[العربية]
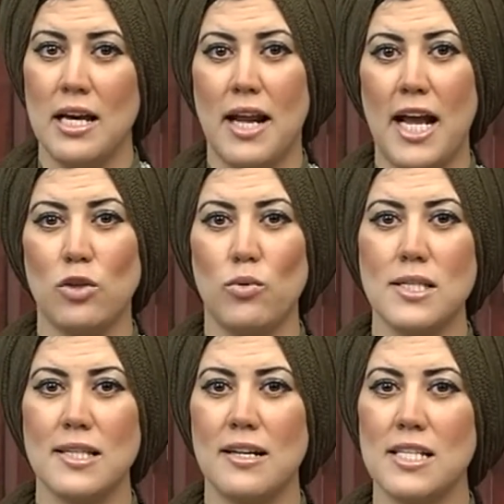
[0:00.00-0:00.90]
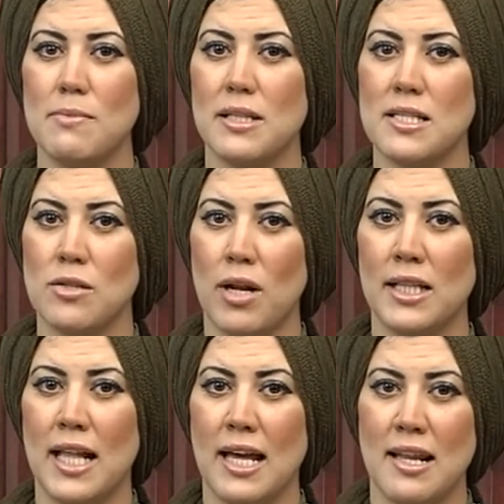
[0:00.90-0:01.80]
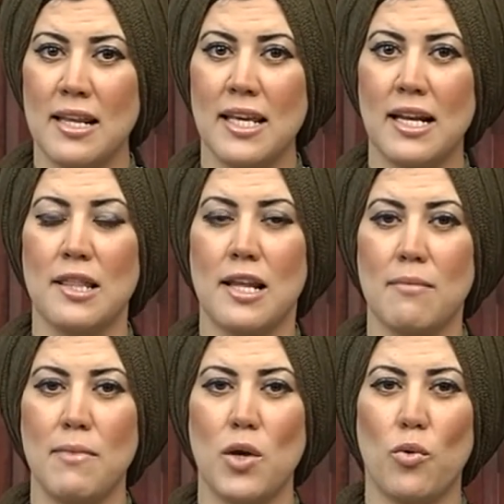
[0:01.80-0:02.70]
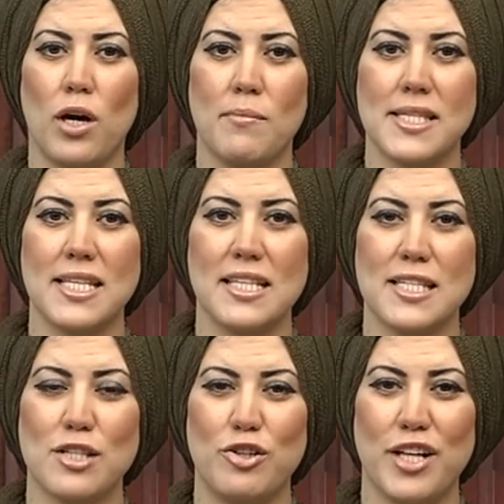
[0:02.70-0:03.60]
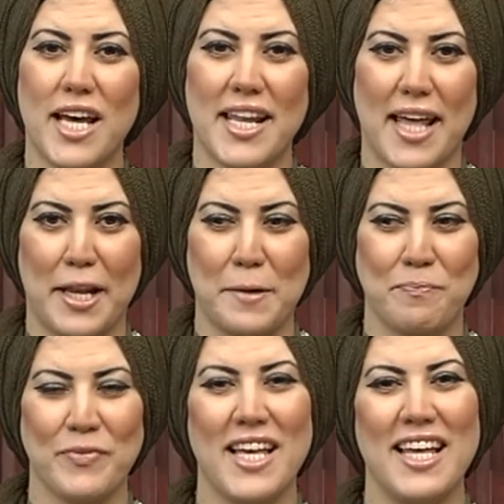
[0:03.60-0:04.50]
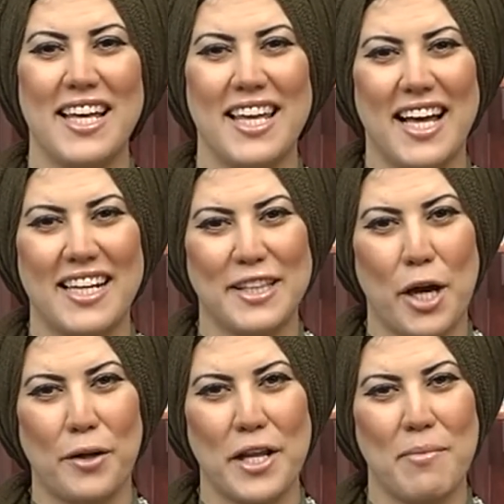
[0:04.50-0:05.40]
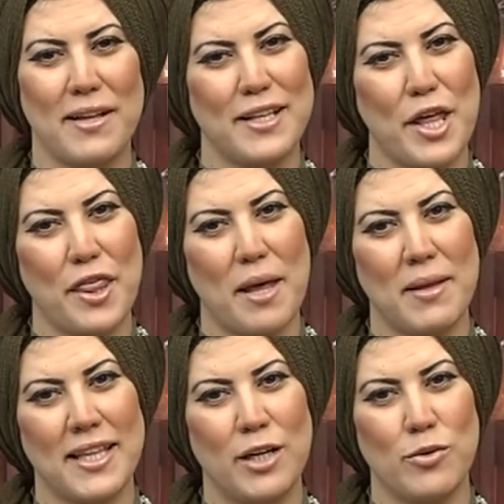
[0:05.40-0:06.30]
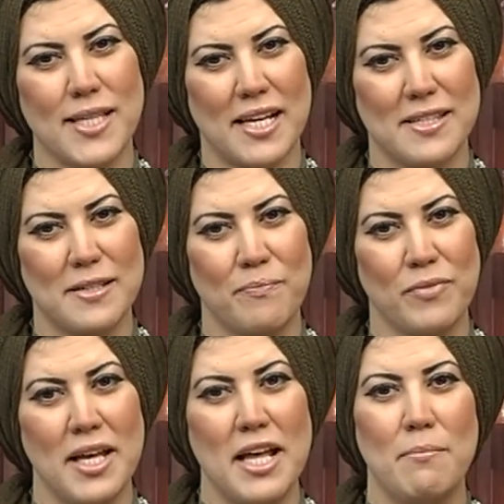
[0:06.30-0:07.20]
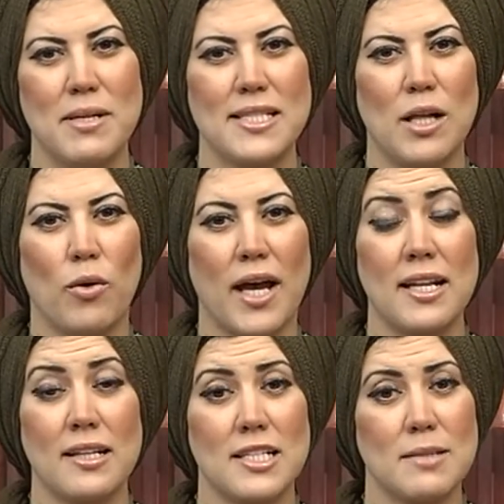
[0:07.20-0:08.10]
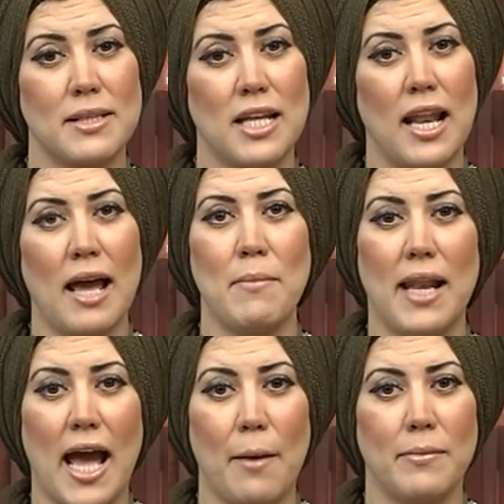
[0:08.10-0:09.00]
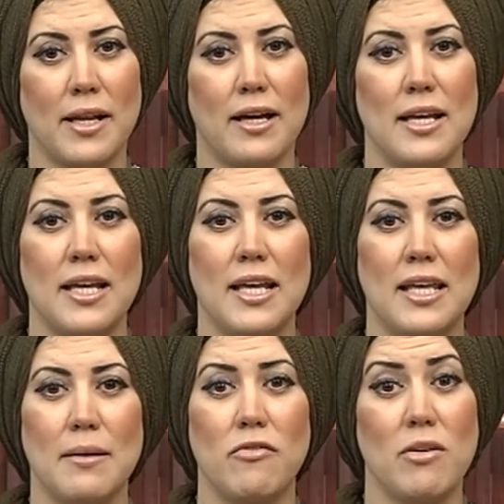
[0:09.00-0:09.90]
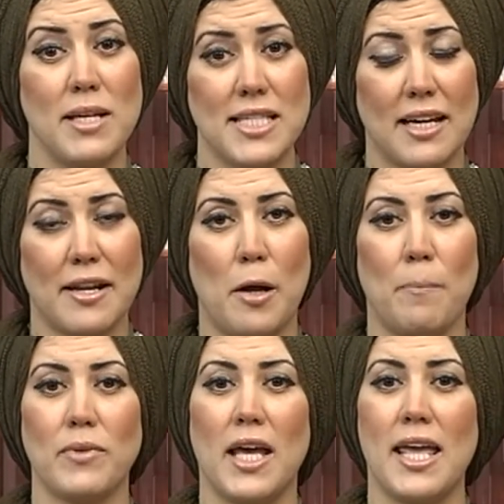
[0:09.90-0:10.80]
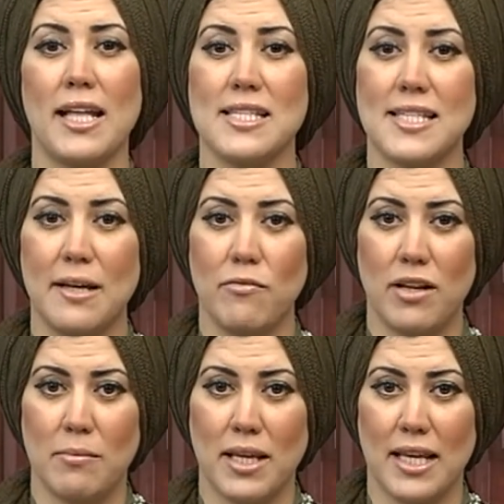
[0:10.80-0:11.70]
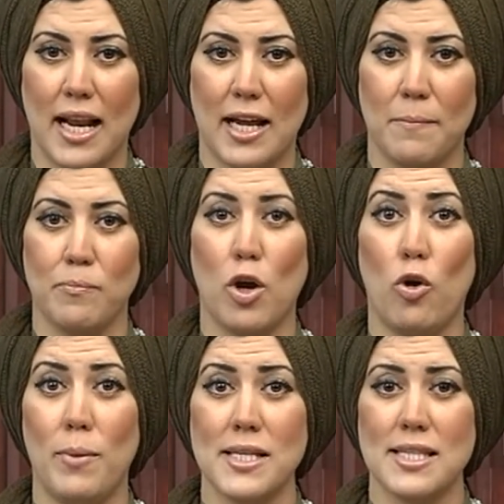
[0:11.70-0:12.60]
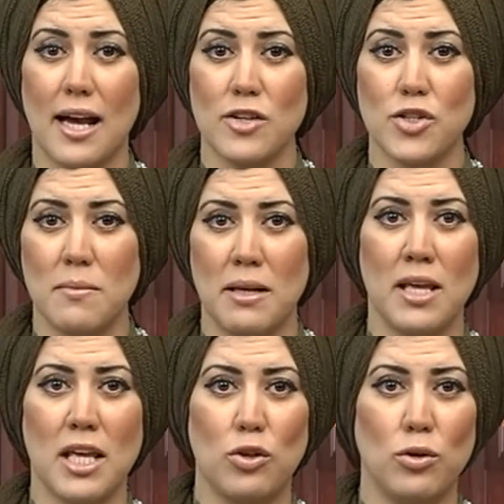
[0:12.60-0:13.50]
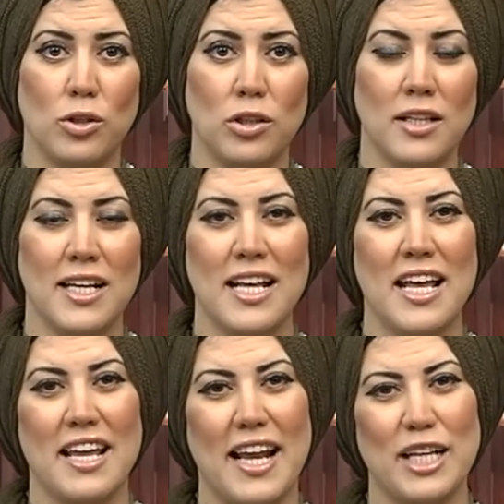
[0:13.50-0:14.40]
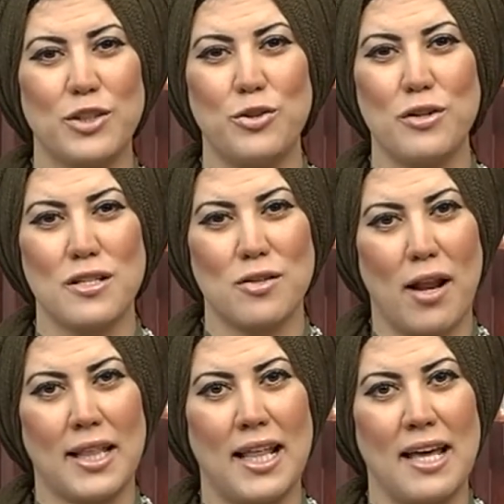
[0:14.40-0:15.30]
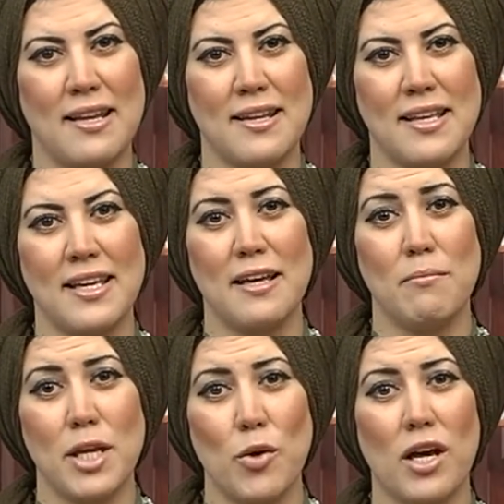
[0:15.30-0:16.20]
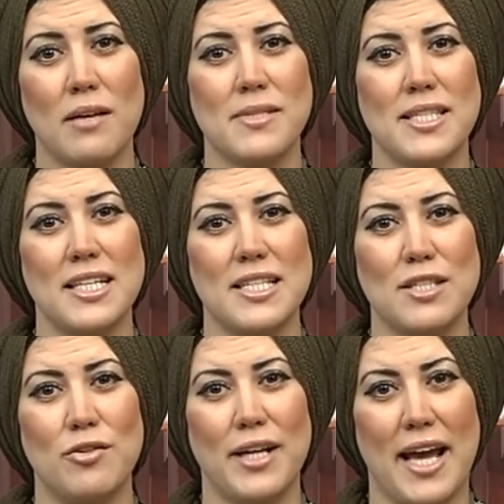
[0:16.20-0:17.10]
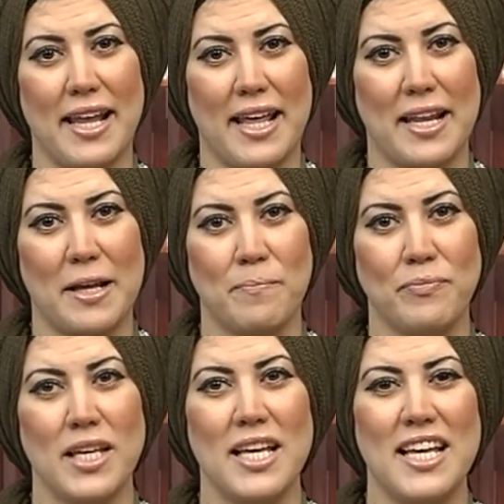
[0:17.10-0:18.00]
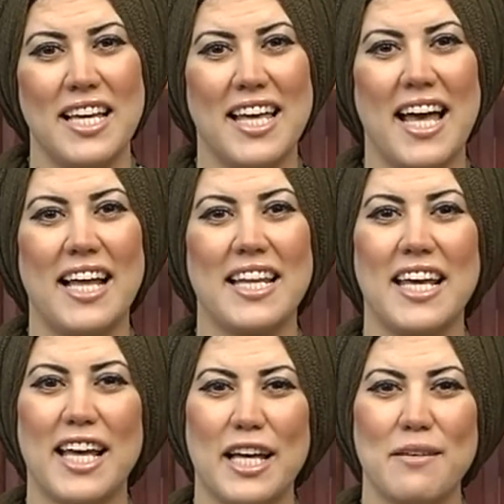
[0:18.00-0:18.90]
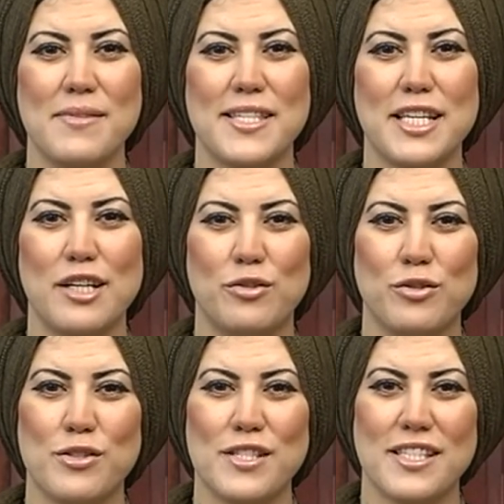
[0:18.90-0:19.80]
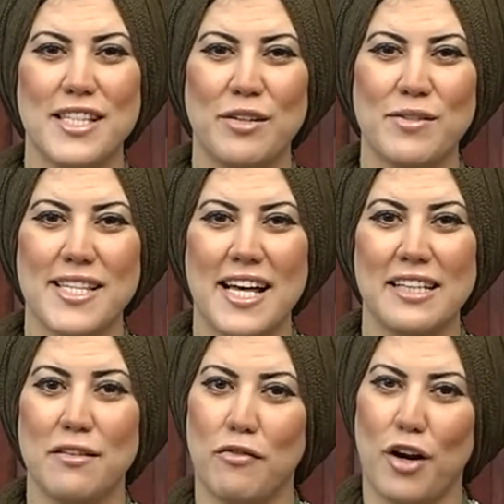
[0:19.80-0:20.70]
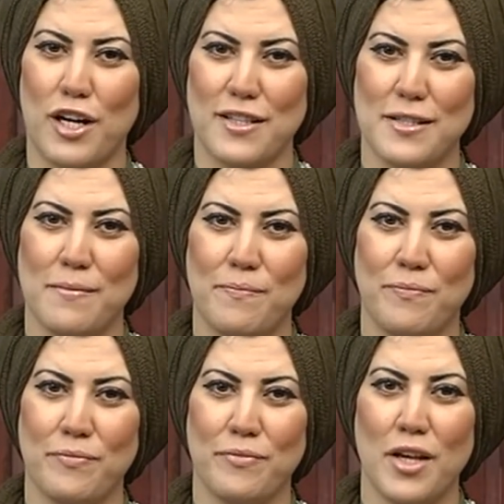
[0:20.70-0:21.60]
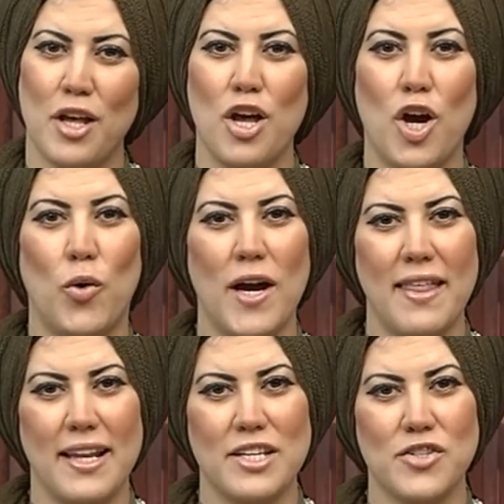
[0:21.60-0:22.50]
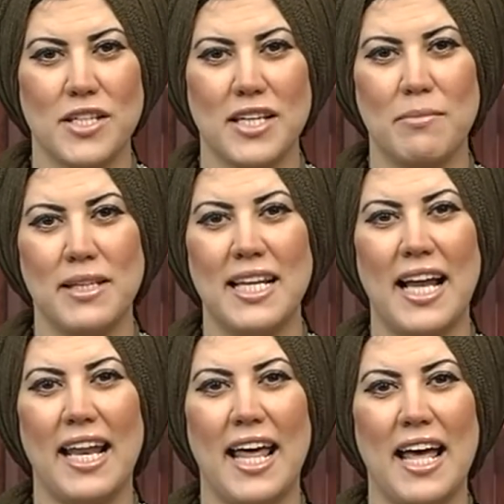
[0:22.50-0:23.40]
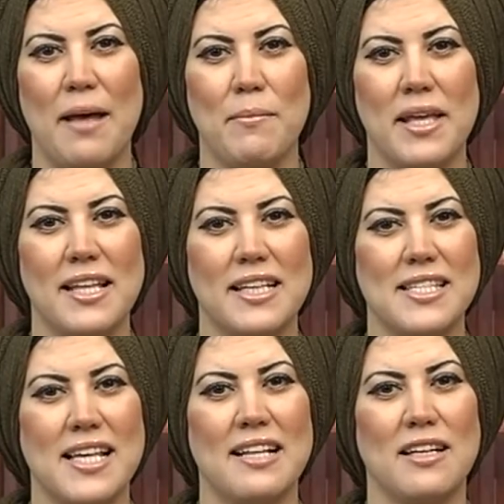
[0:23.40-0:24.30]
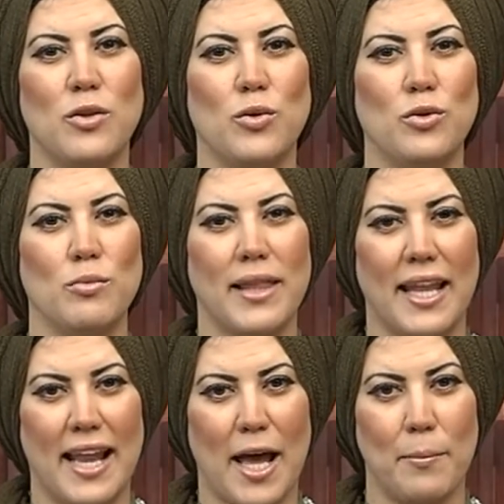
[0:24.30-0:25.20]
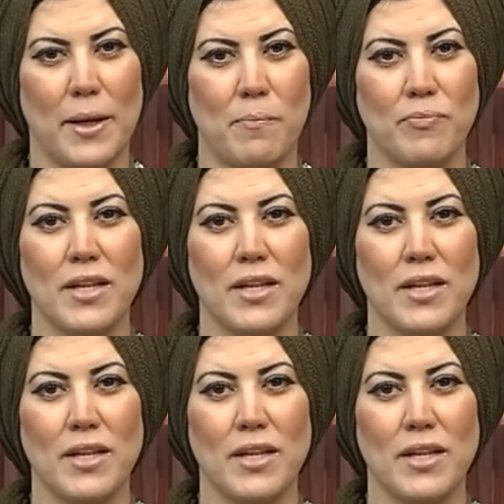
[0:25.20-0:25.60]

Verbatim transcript: رح توصل نسبة السعرات الحرارية ل 350 سعر حراري يعني تقريبا 8 دوسات بس لو كانت نسبة اللحمة الحمراء هي في 100 غرام هي 90% لحم وبس 10% دهن رح تكون السعرات الحرارية 150 سعر حراري يعني 5.5 دوسات فقط وهذا الإشي بدل على أهمية إزالة الدهون من اللحمة